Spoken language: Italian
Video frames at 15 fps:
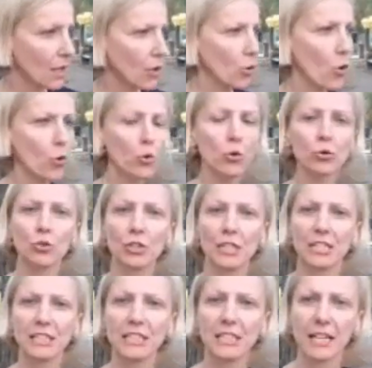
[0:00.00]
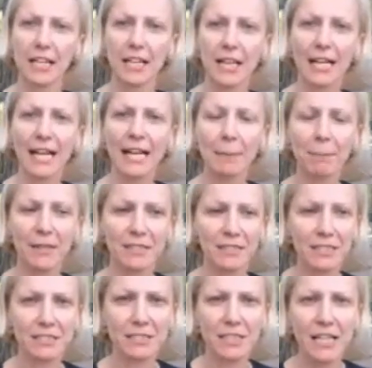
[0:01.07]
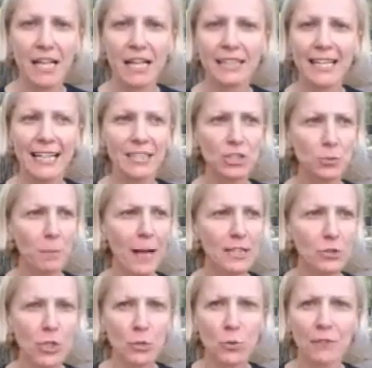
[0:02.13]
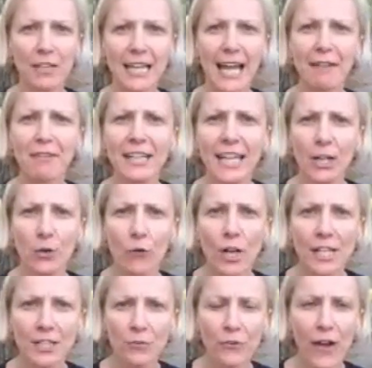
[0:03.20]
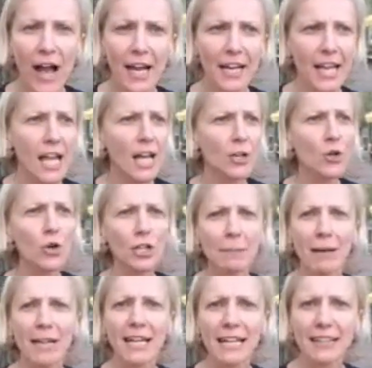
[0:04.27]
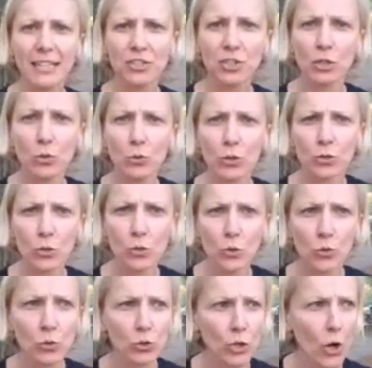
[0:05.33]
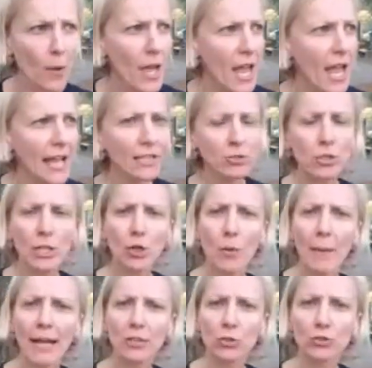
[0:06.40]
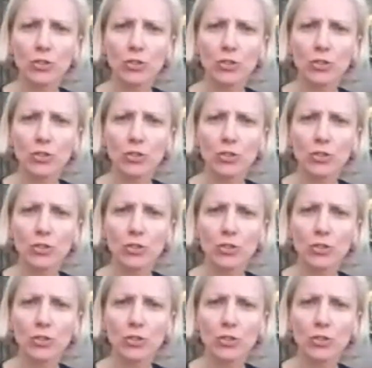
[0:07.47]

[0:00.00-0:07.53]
Concludo nel dire, cari partiti, date spazio alle nuove leve che hanno voglia di fare, non rimanete a circuito chiuso. E sull'argomento